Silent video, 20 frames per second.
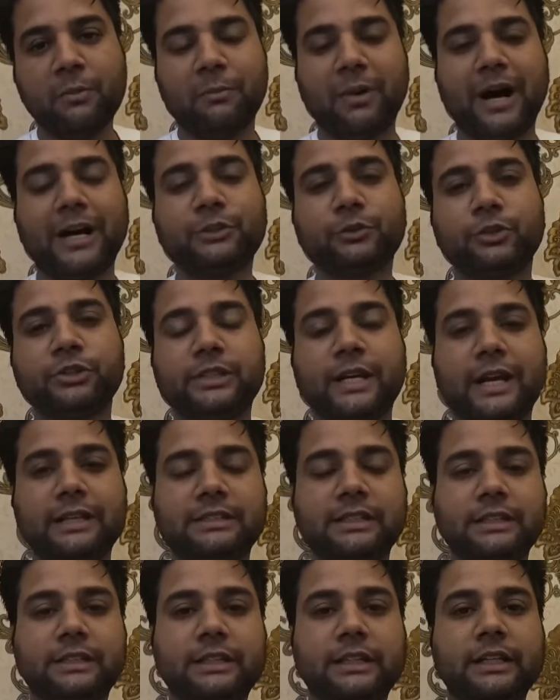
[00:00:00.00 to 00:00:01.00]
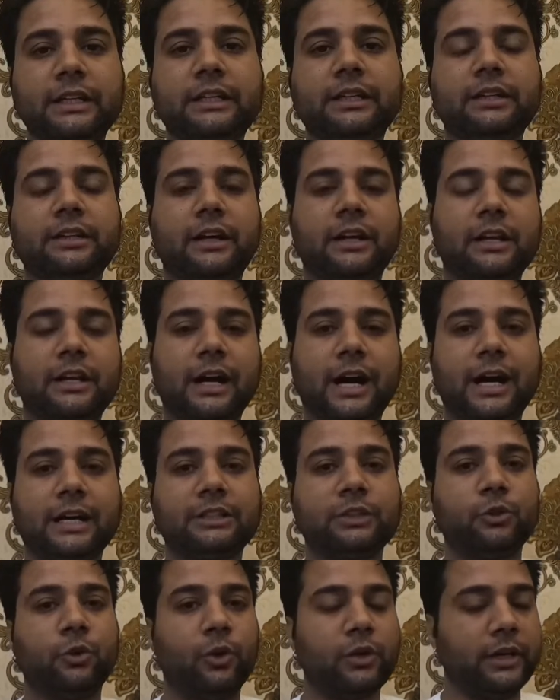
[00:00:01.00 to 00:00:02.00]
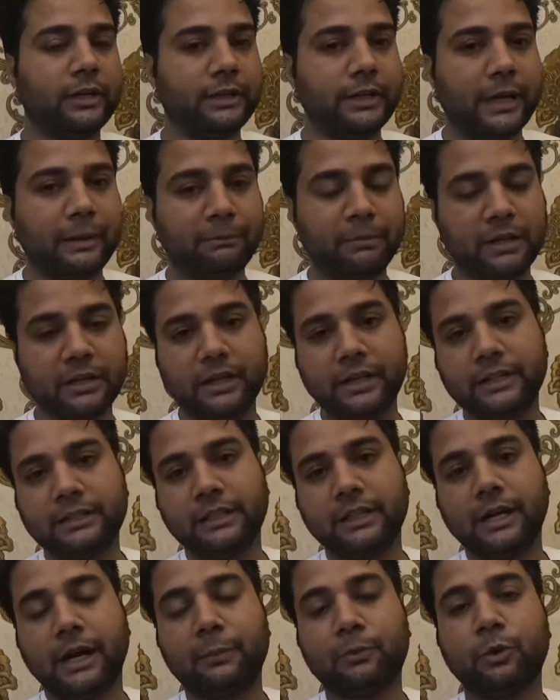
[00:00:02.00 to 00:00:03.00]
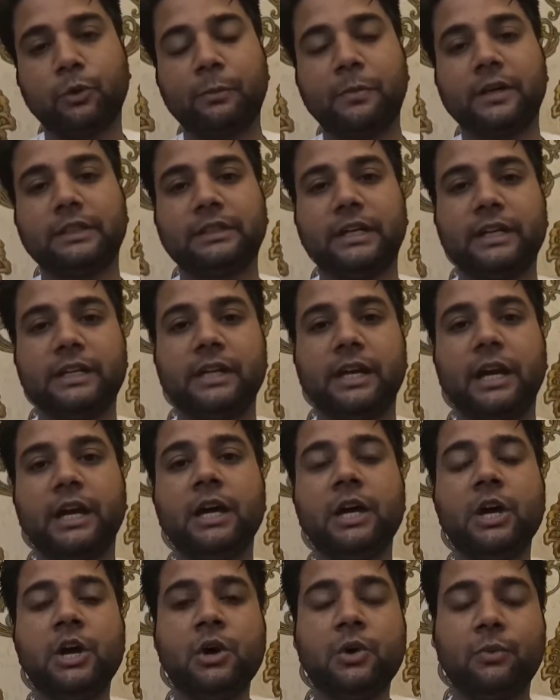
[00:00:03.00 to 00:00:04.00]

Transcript: बात कुछ ऐसी थी कि कल रात गोल्डन टेम्पल गए थे आपको पता ही है